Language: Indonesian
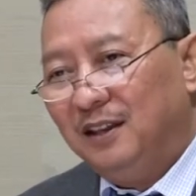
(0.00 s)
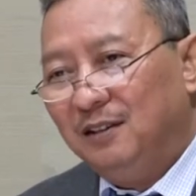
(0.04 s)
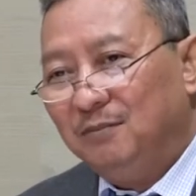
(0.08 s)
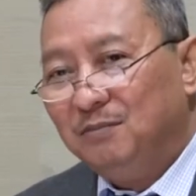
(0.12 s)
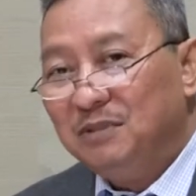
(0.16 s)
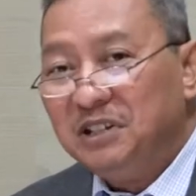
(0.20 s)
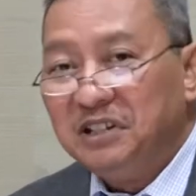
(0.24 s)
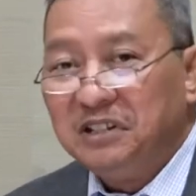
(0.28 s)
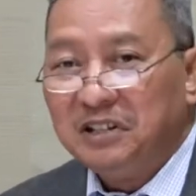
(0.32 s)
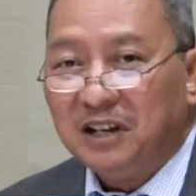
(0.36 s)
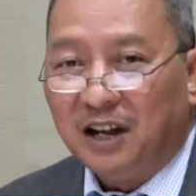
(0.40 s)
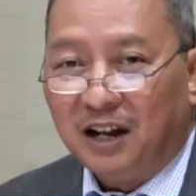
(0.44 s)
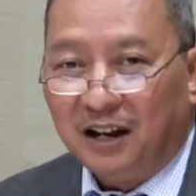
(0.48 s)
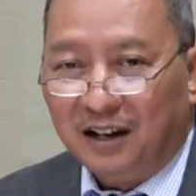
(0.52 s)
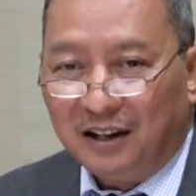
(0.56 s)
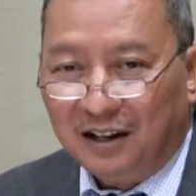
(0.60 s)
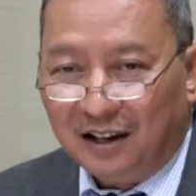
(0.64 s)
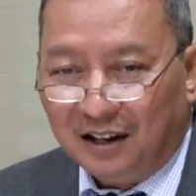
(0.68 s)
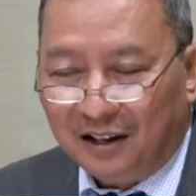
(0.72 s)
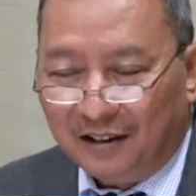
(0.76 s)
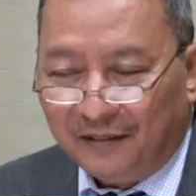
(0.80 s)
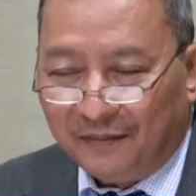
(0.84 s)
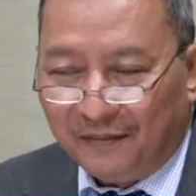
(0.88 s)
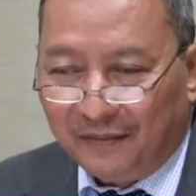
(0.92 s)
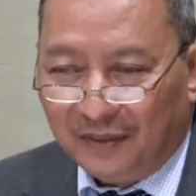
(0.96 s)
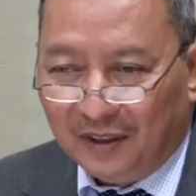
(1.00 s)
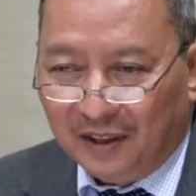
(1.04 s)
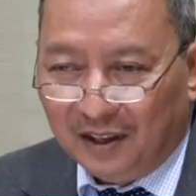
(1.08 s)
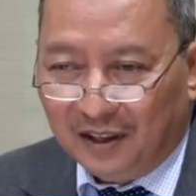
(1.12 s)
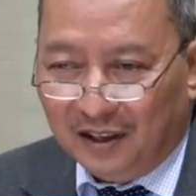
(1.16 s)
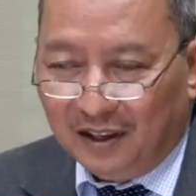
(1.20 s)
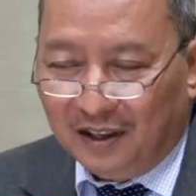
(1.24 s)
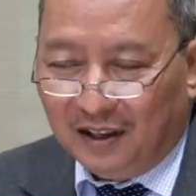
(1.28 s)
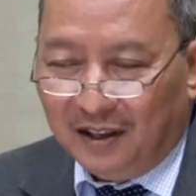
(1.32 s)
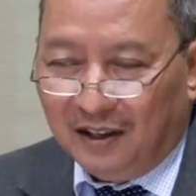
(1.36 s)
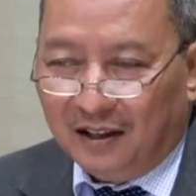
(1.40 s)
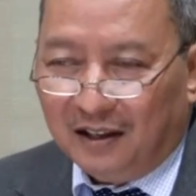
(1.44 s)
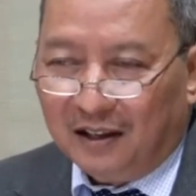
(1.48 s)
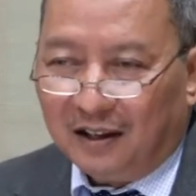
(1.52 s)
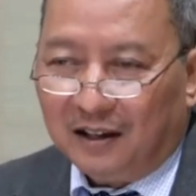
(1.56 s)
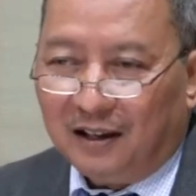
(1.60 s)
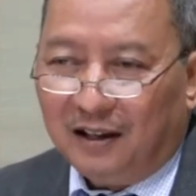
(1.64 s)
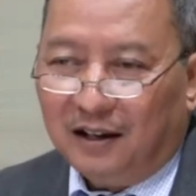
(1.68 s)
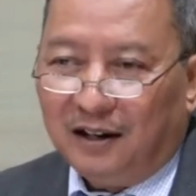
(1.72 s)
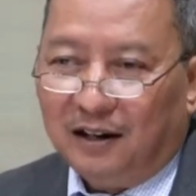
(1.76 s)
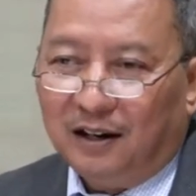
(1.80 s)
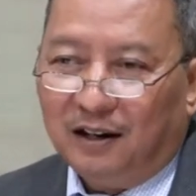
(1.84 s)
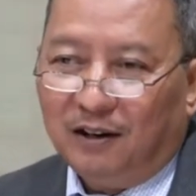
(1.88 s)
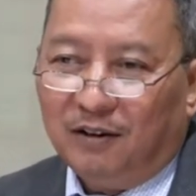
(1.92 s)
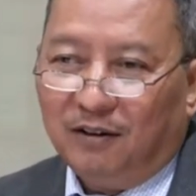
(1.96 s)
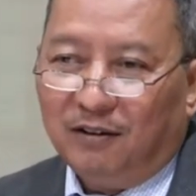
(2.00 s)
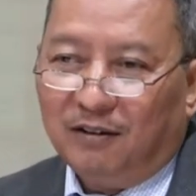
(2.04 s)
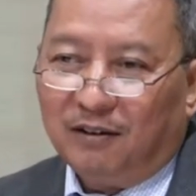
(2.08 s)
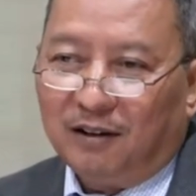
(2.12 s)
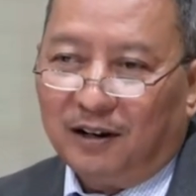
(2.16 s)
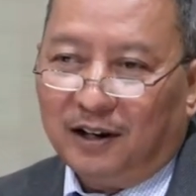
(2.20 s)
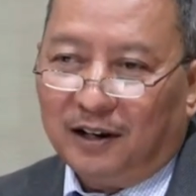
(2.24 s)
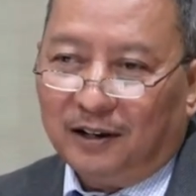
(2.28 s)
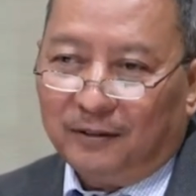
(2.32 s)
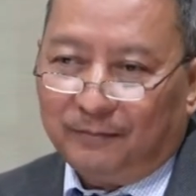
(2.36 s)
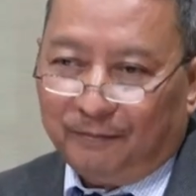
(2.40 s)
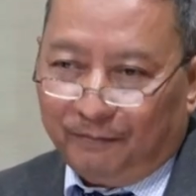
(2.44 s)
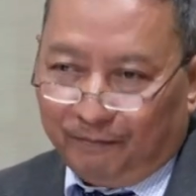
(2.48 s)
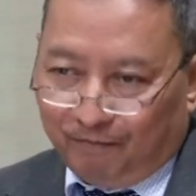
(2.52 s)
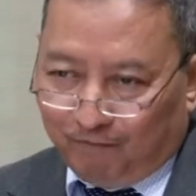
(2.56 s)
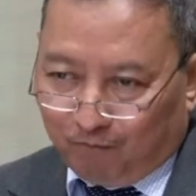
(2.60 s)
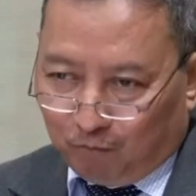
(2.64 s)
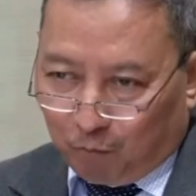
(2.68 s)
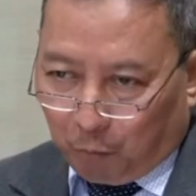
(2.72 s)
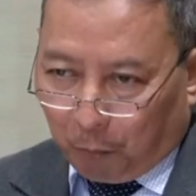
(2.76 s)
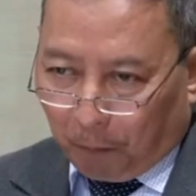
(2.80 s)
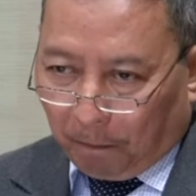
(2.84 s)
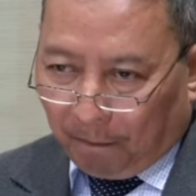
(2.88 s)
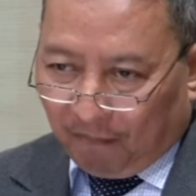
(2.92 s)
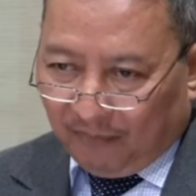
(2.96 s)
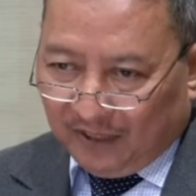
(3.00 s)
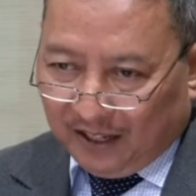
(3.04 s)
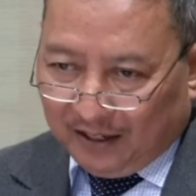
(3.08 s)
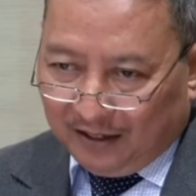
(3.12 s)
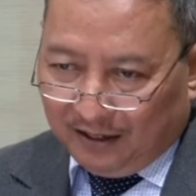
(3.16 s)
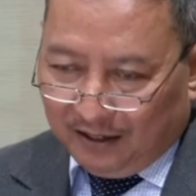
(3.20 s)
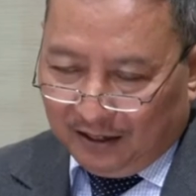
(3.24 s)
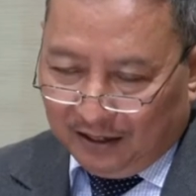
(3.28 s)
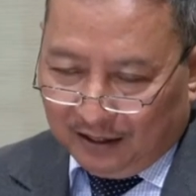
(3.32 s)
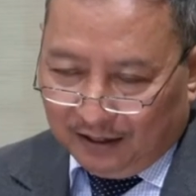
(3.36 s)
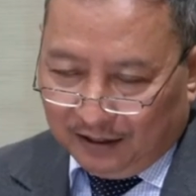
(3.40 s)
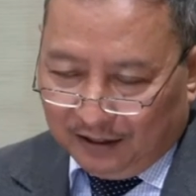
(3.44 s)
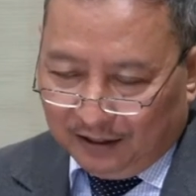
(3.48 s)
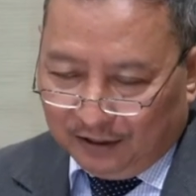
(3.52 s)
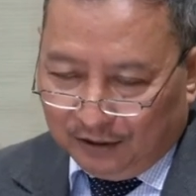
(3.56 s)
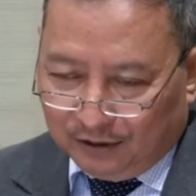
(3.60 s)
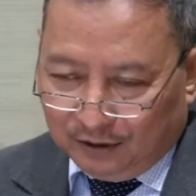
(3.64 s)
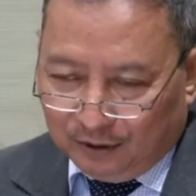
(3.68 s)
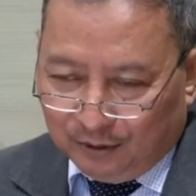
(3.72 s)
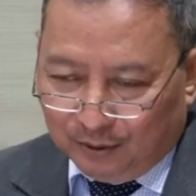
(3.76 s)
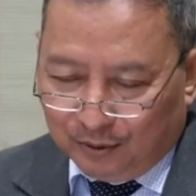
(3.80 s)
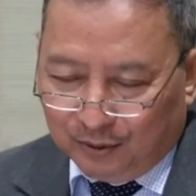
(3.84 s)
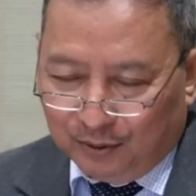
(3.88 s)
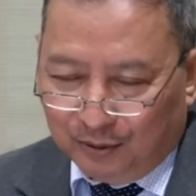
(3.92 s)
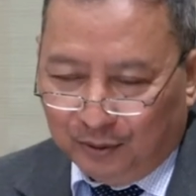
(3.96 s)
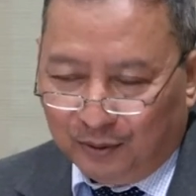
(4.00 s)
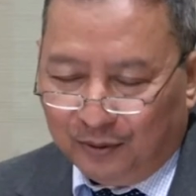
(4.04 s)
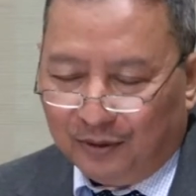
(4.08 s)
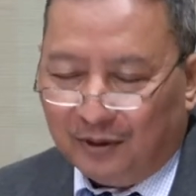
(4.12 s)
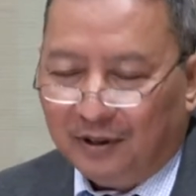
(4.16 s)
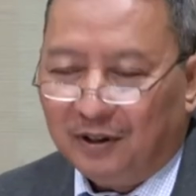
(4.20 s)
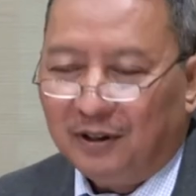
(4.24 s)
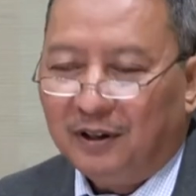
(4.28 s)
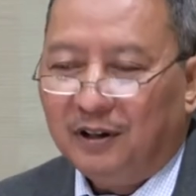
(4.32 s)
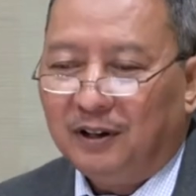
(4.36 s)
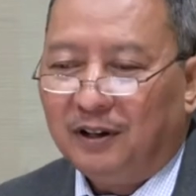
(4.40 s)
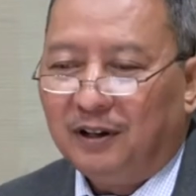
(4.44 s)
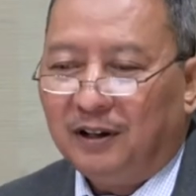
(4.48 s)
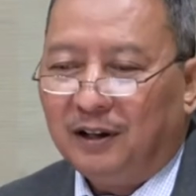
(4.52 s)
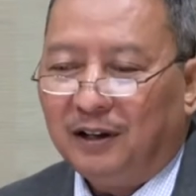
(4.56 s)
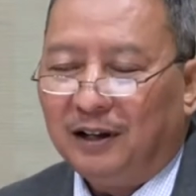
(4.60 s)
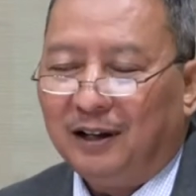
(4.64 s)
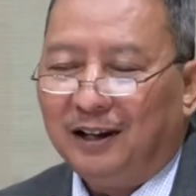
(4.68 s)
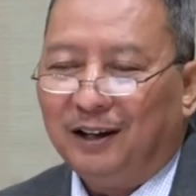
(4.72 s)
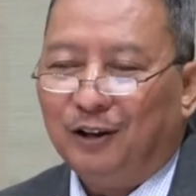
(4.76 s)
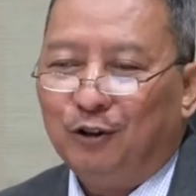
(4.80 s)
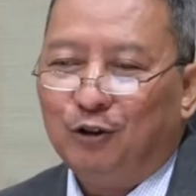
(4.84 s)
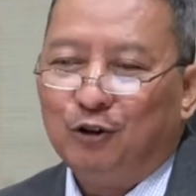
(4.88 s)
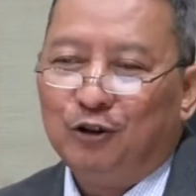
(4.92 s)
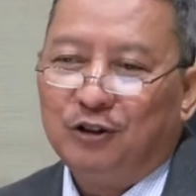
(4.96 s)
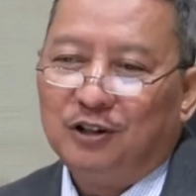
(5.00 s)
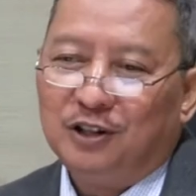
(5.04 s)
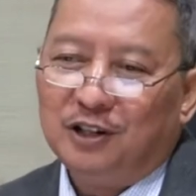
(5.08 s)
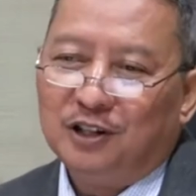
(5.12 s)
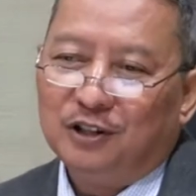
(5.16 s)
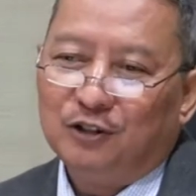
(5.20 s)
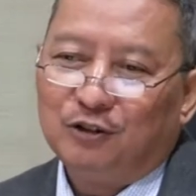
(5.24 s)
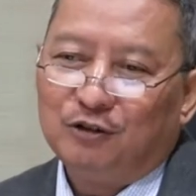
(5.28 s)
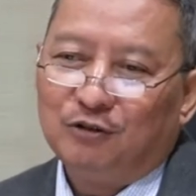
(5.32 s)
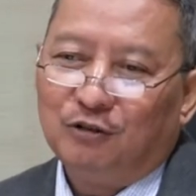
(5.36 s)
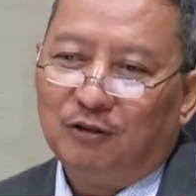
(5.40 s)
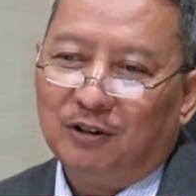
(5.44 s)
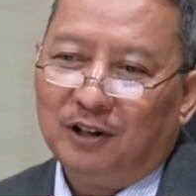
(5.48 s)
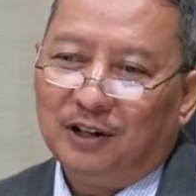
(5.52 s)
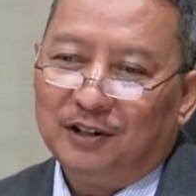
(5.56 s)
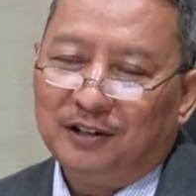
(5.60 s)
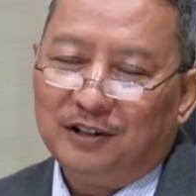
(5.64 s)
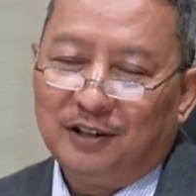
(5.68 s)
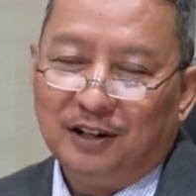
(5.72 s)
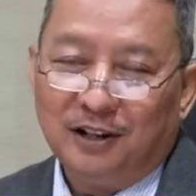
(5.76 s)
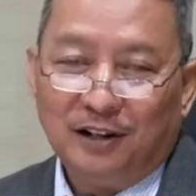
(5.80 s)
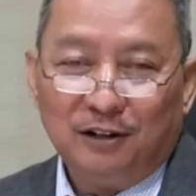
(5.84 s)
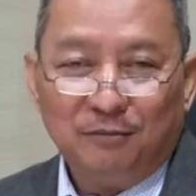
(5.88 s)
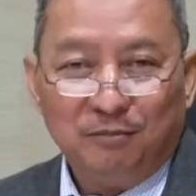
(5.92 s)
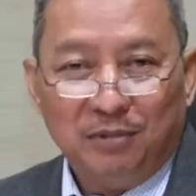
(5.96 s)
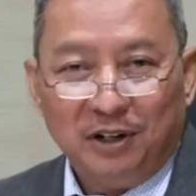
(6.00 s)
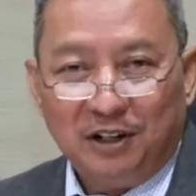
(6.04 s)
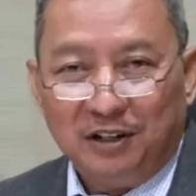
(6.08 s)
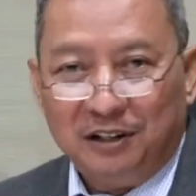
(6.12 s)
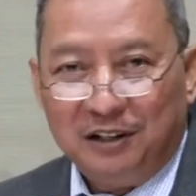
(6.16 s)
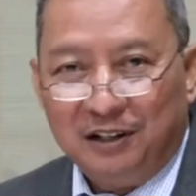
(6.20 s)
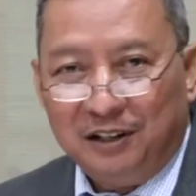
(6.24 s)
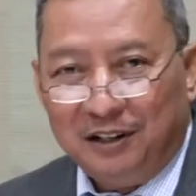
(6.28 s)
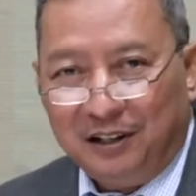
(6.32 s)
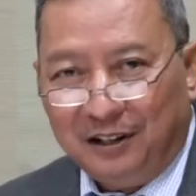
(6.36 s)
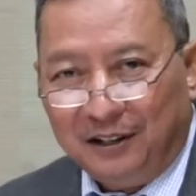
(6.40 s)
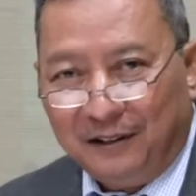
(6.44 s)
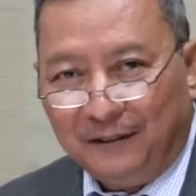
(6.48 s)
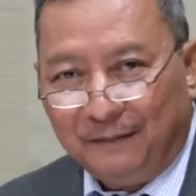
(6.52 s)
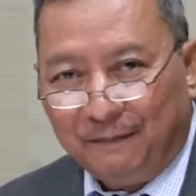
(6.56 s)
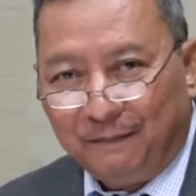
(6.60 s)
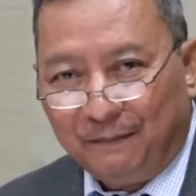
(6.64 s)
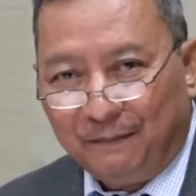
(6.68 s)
Misalnya kalau orang dia itu uh, harusnya sholat dengan berdiri.